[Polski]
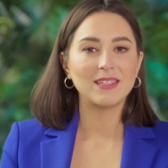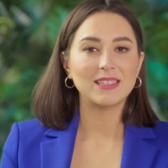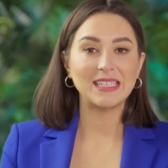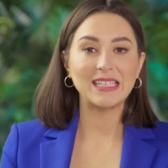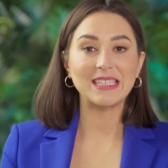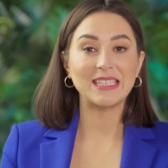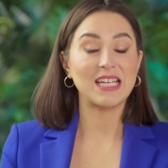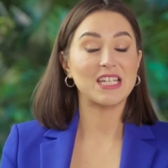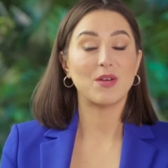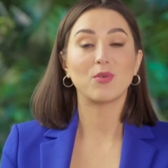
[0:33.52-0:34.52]
Ksenii
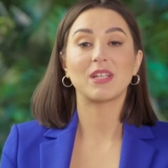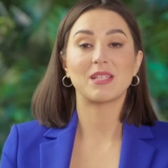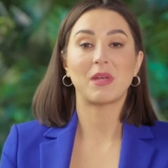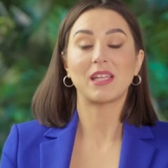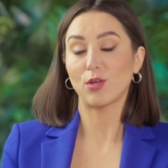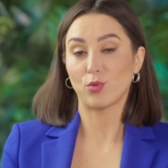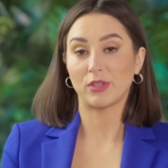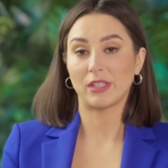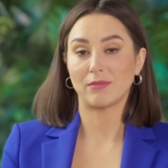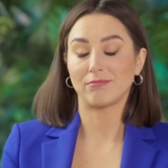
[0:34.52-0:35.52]
zależało na zmianie
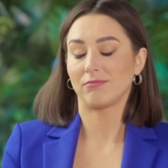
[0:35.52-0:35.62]
kuchni.